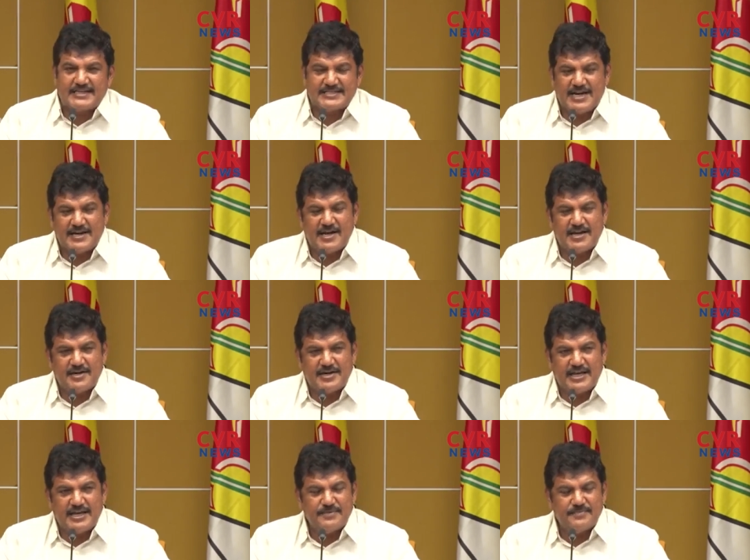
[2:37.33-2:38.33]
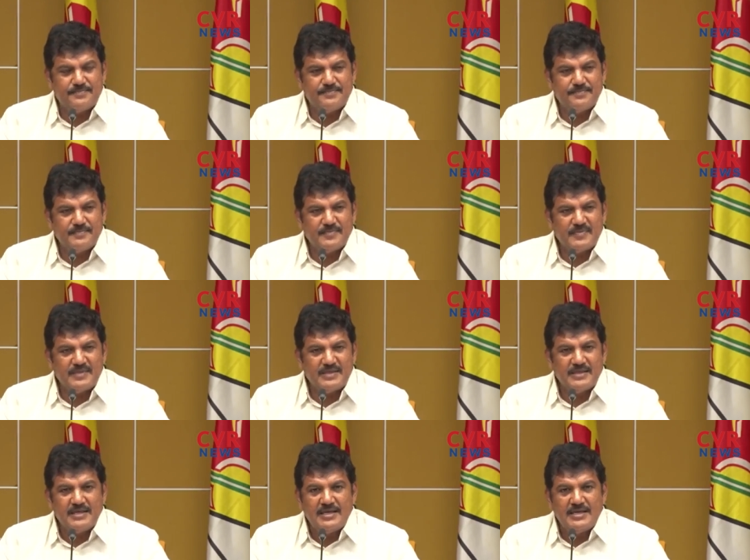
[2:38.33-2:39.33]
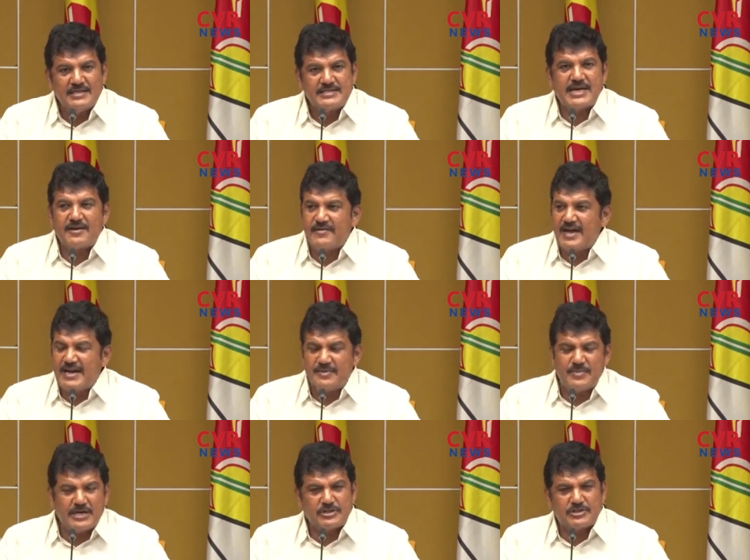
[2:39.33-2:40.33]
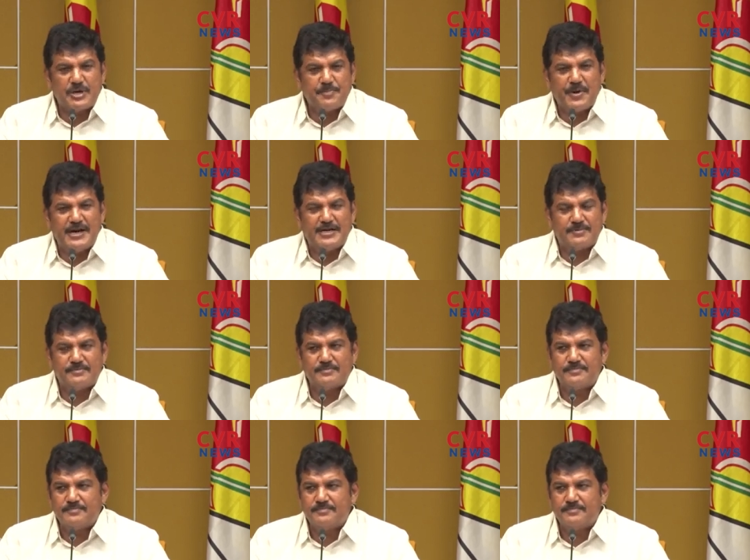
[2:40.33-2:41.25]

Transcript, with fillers: దిగజారంటే సర్వే నెంబర్లు తప్పేయటం